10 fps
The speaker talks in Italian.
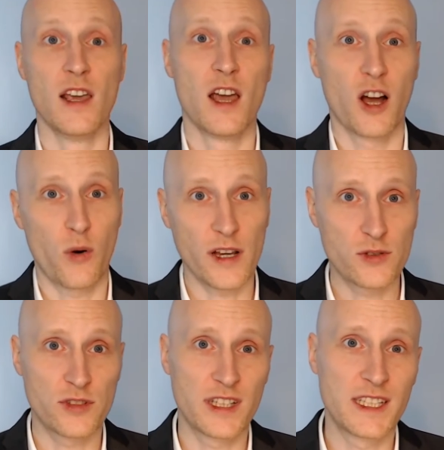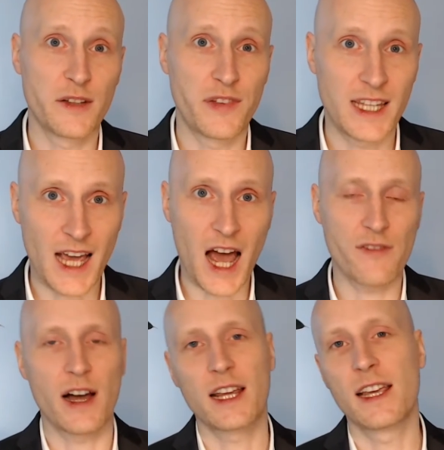Questo
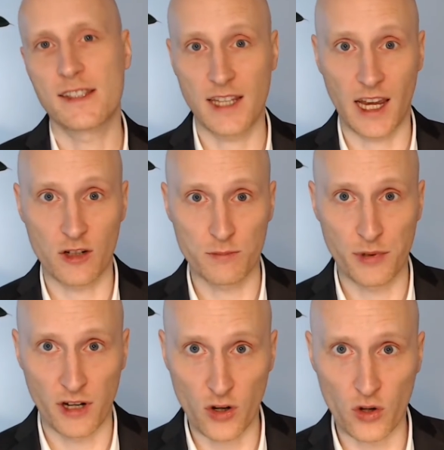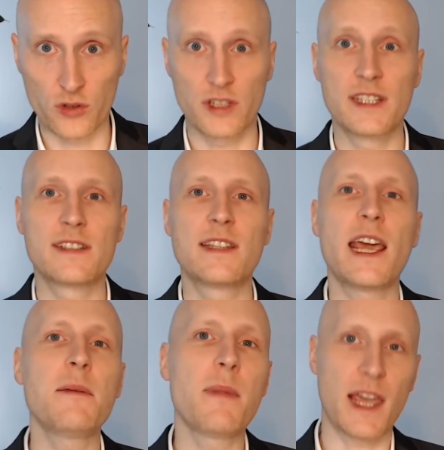significava che se in un periodo di
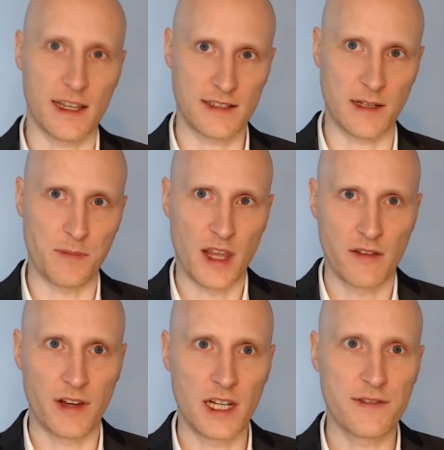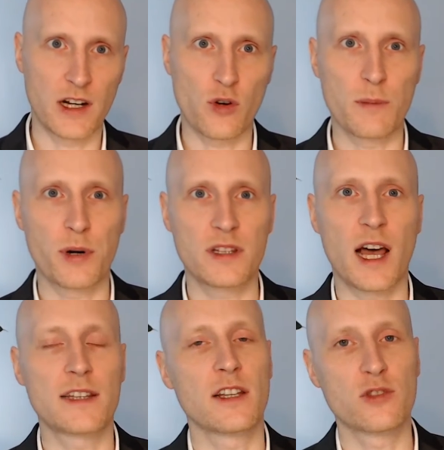sei mesi venivano
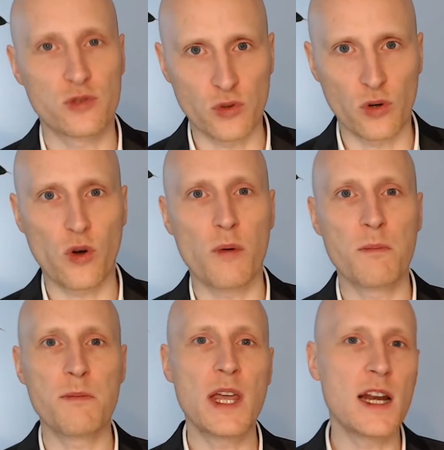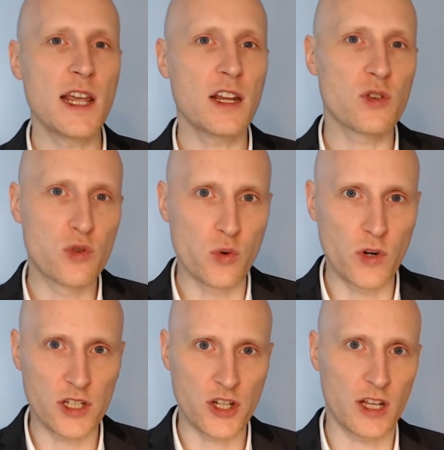importate solo
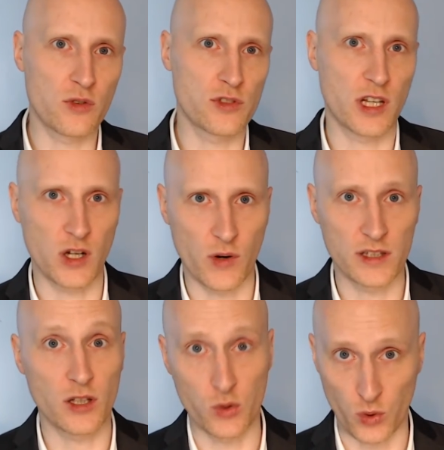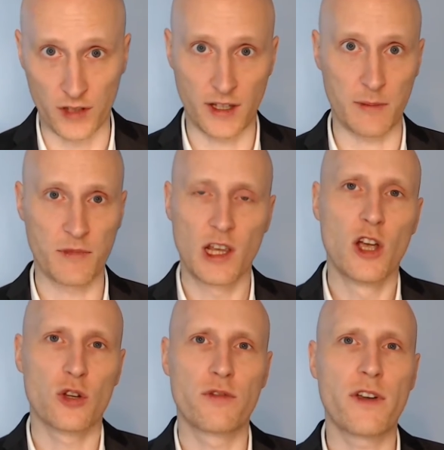1250 ruote,
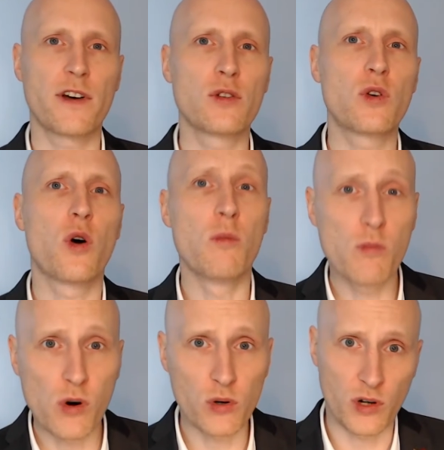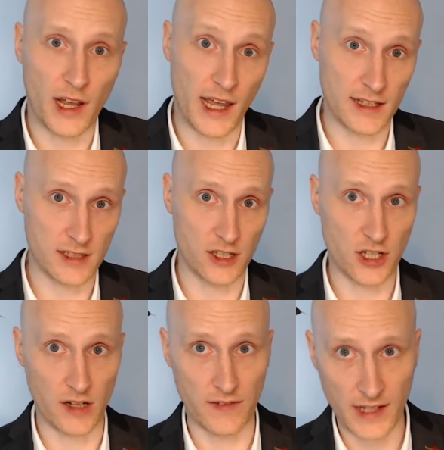dovevano comunque essere
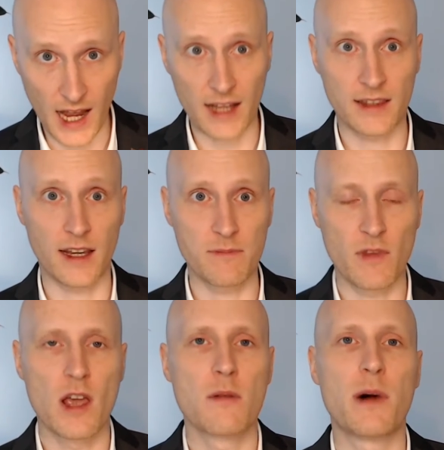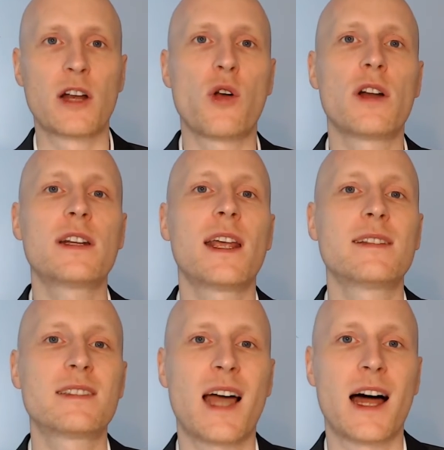certificate, ma non
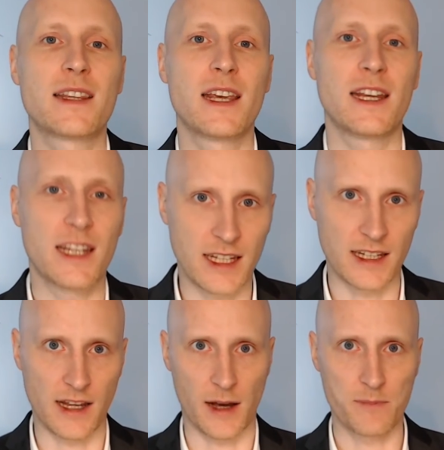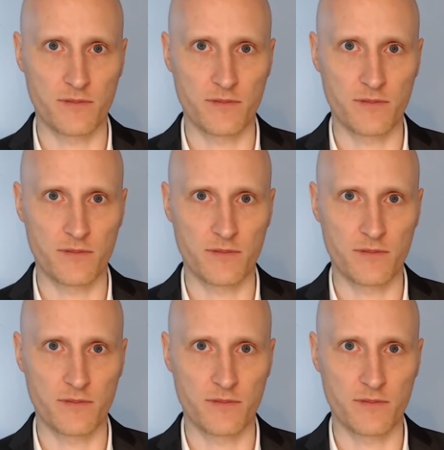testate in India.